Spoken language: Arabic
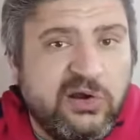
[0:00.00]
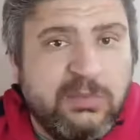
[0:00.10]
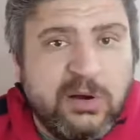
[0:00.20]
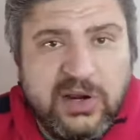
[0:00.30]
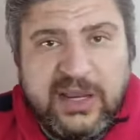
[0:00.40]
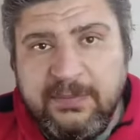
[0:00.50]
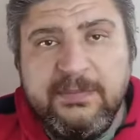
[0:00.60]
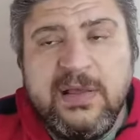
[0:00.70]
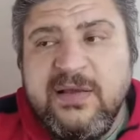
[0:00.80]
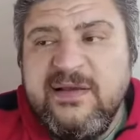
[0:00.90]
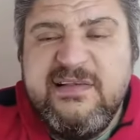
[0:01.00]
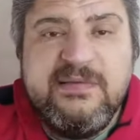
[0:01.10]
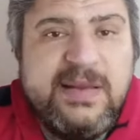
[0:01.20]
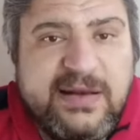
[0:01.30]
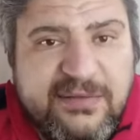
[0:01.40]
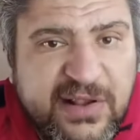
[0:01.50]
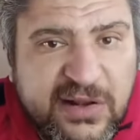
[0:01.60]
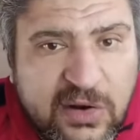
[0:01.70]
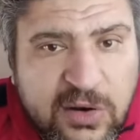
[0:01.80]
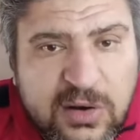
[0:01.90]
خرج بره الجيم الزمالك
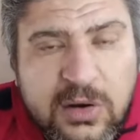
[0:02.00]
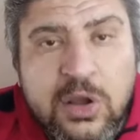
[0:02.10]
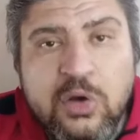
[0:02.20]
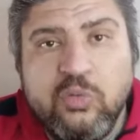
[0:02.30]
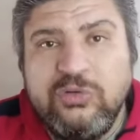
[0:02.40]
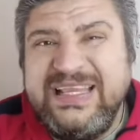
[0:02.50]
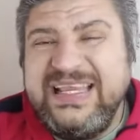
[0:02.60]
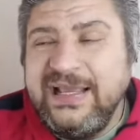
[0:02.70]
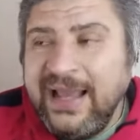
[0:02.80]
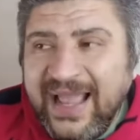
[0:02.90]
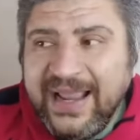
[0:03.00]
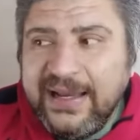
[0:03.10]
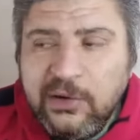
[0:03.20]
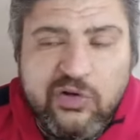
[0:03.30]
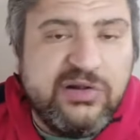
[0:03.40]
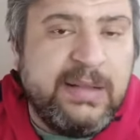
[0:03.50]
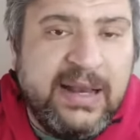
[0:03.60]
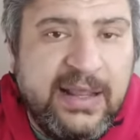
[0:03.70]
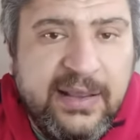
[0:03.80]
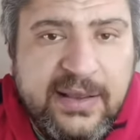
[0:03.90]
نفسيا انهار ودي الحاجه اللي يحسب
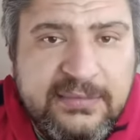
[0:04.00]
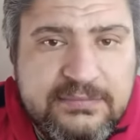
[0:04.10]
على